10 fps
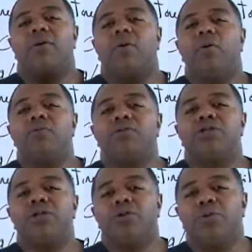
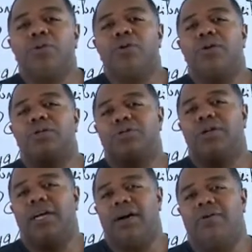
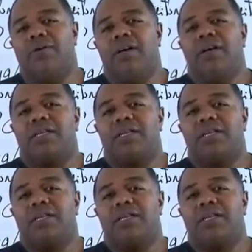constitucional.